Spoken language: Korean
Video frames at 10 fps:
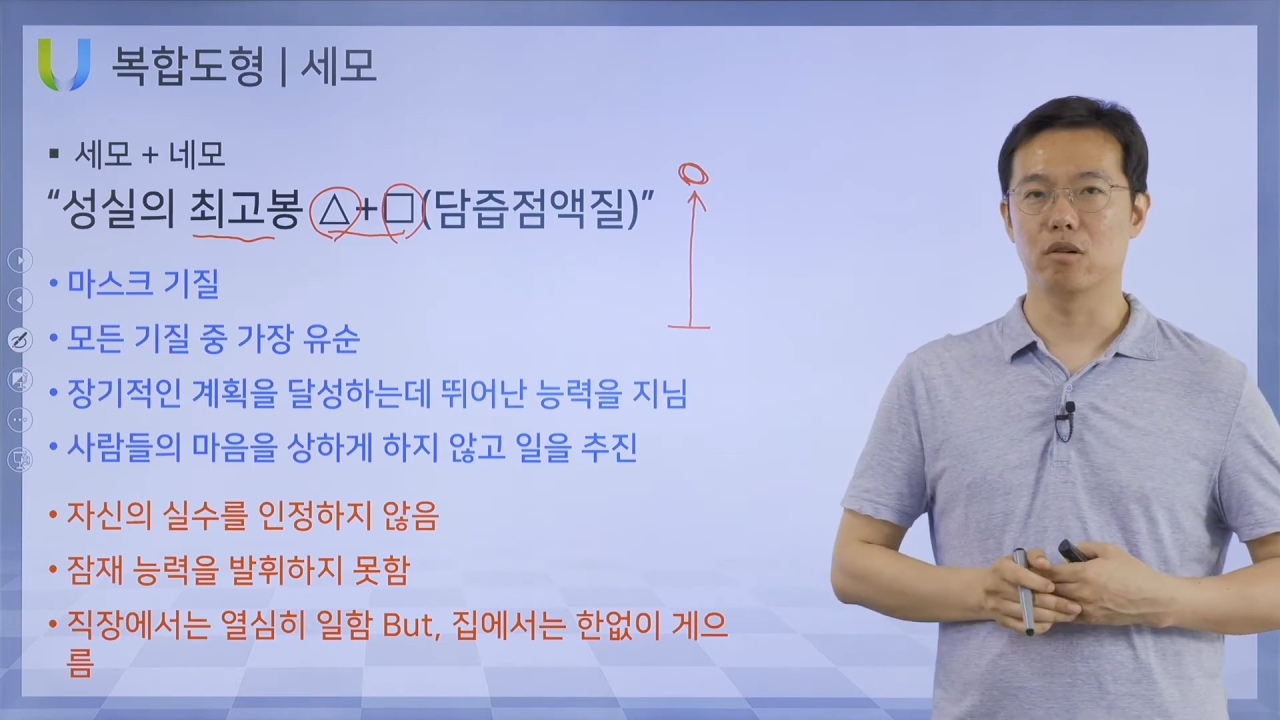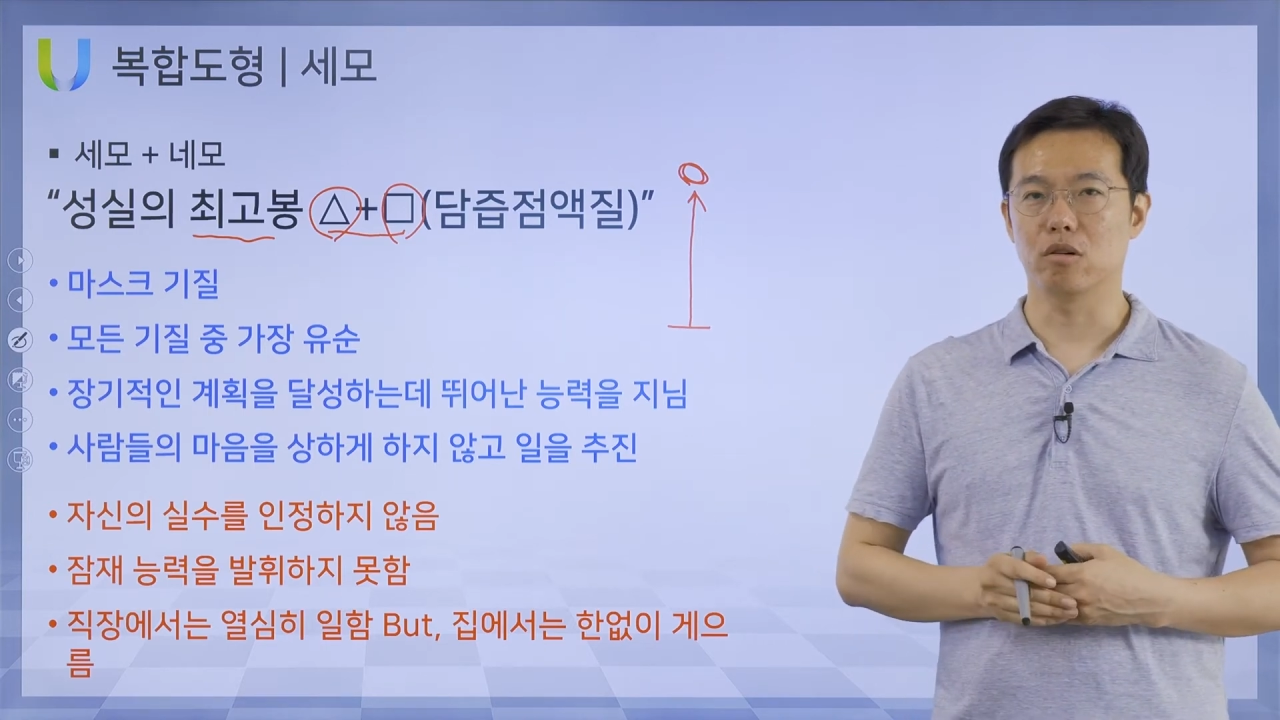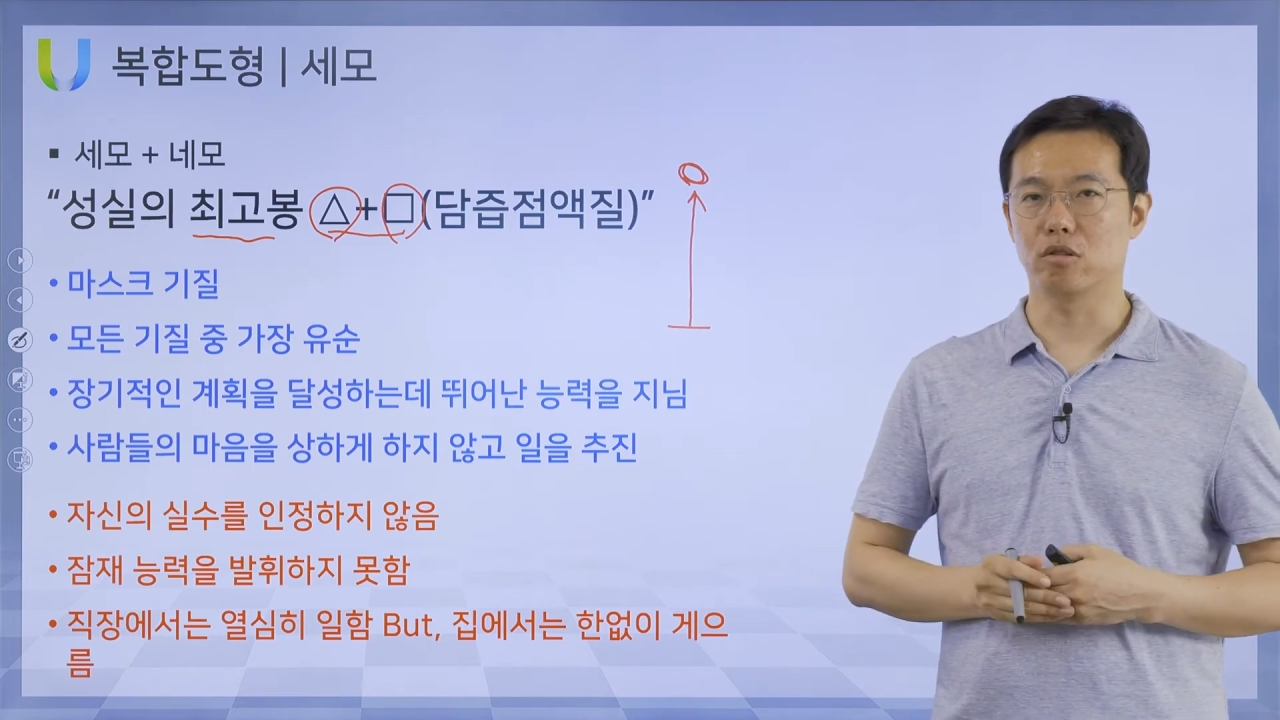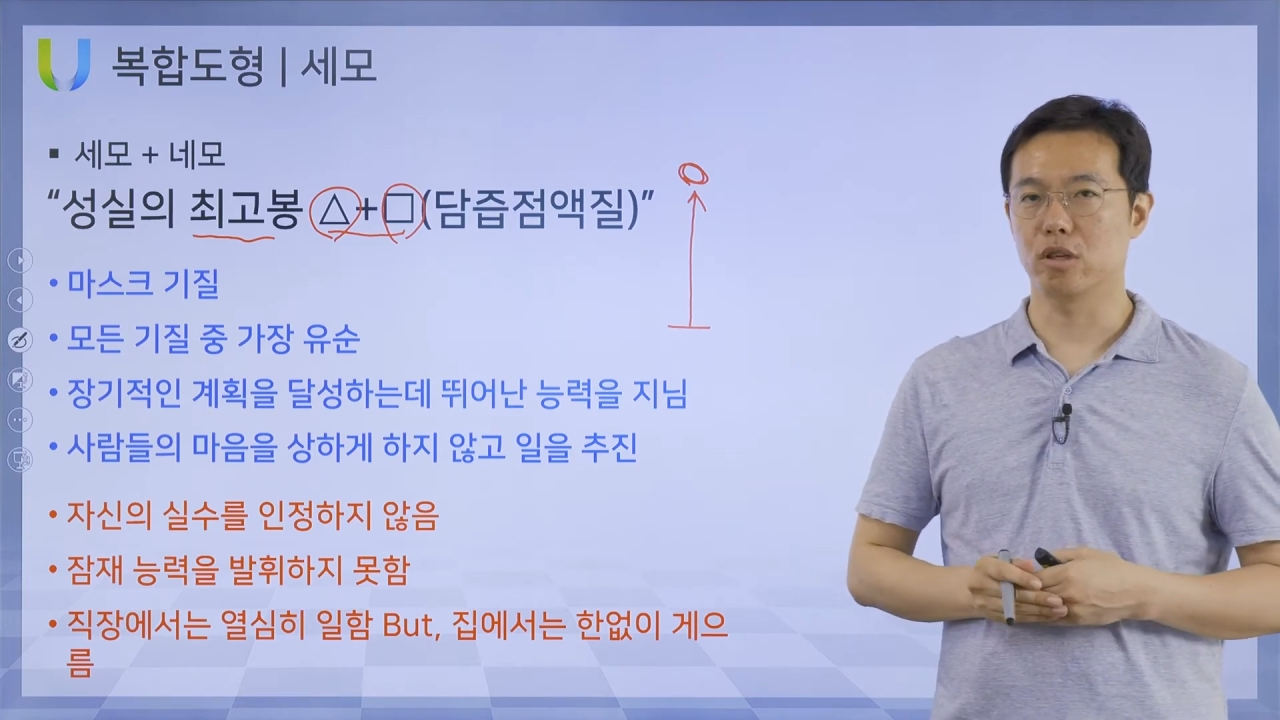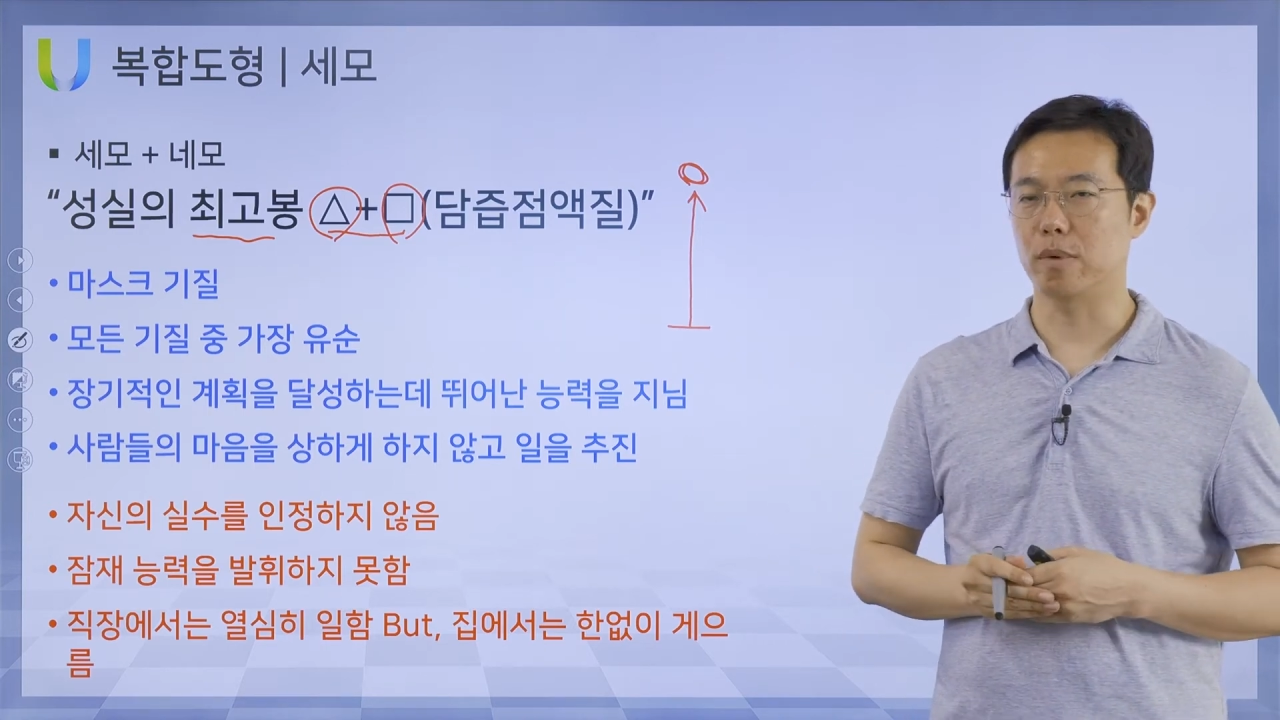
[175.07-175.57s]

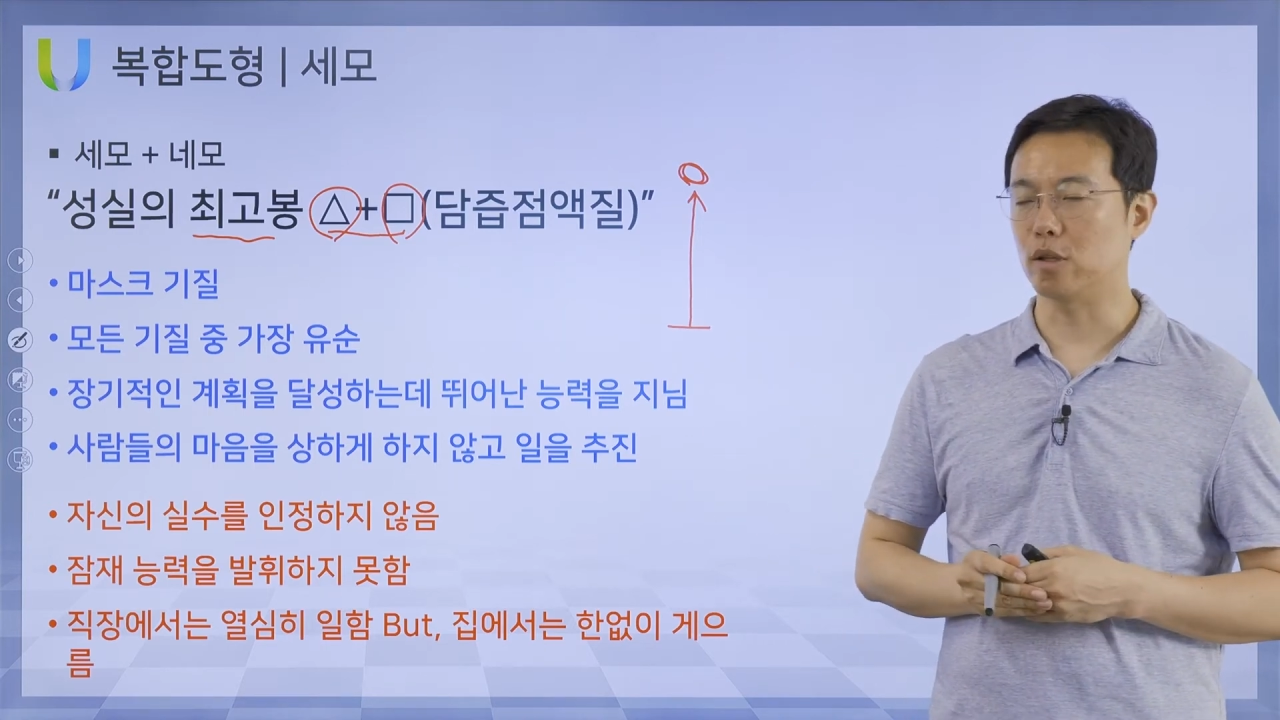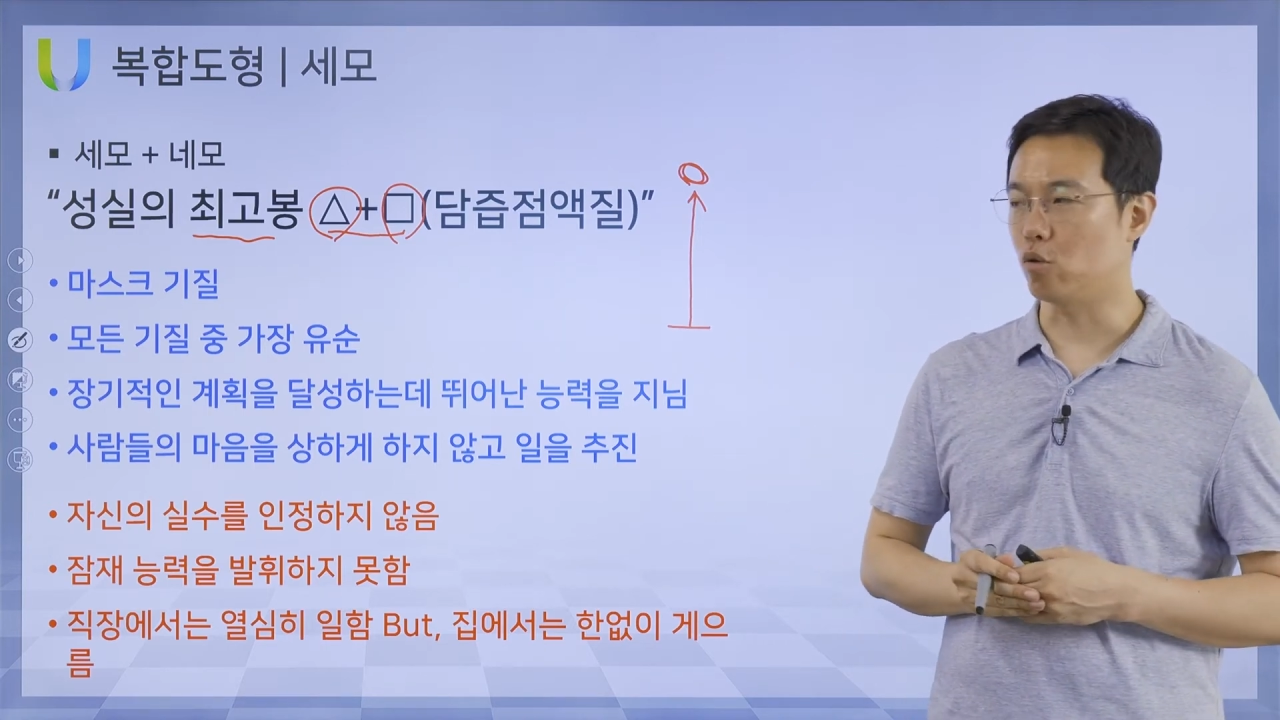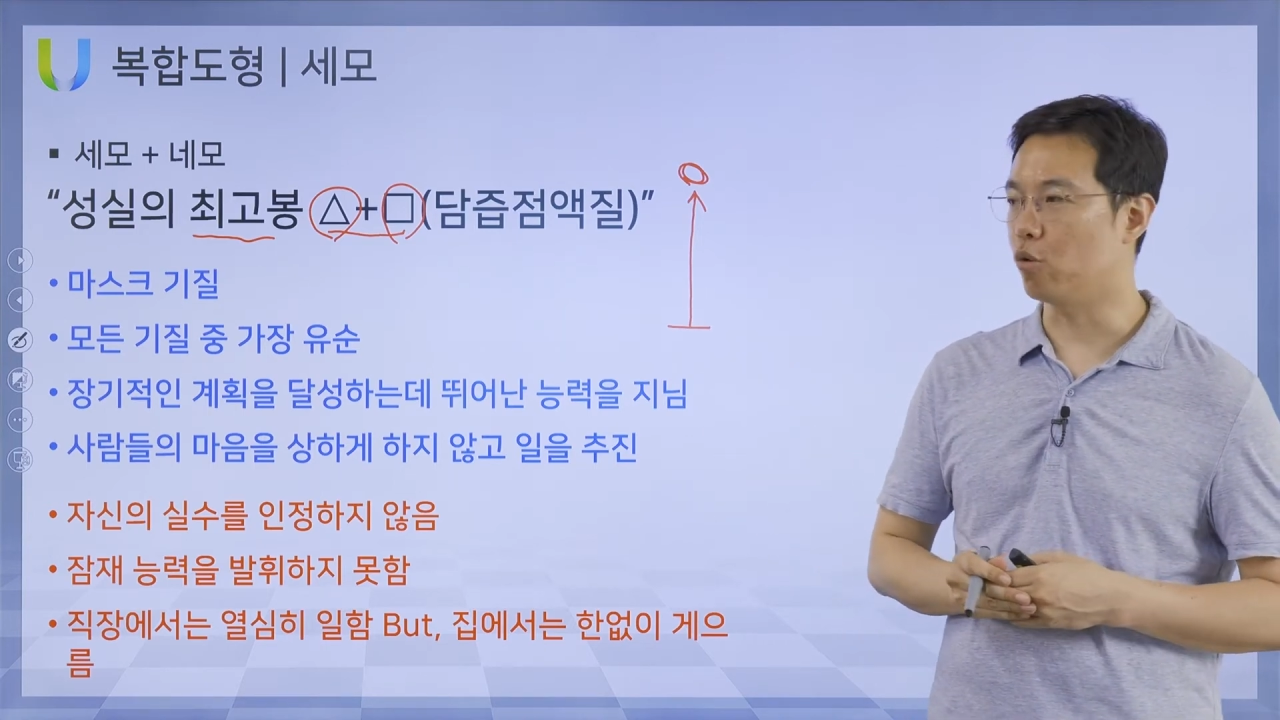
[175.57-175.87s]
어, 되게 많이